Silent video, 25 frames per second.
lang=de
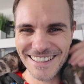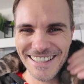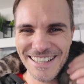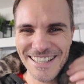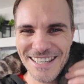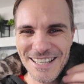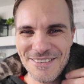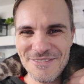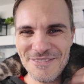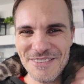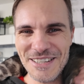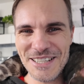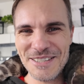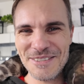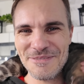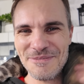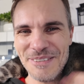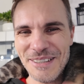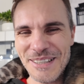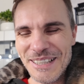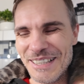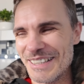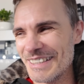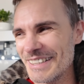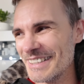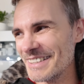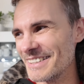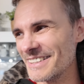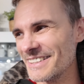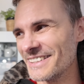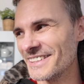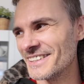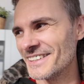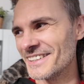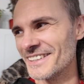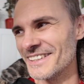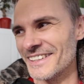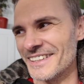ähm, ich
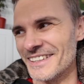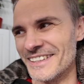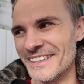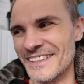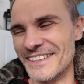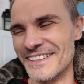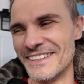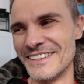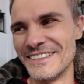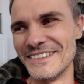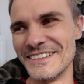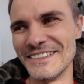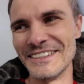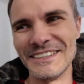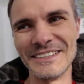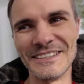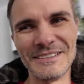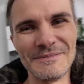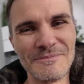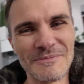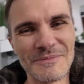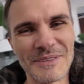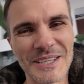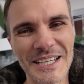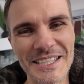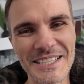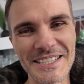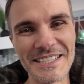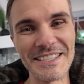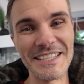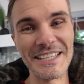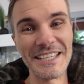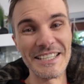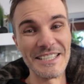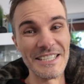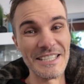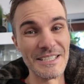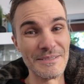bin ähm,
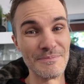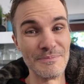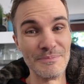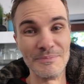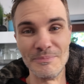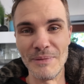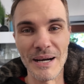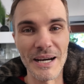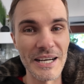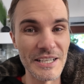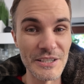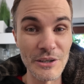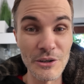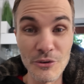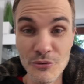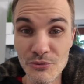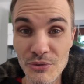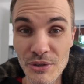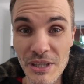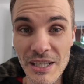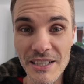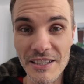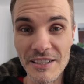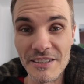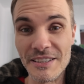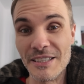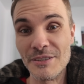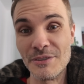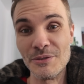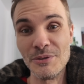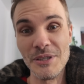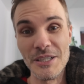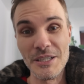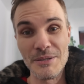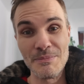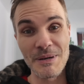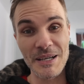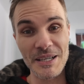katzentechnisch, mache ich auch Fehler.
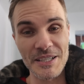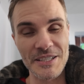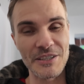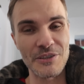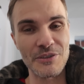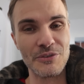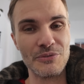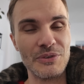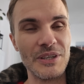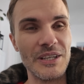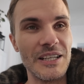Natürlich mache ich da auch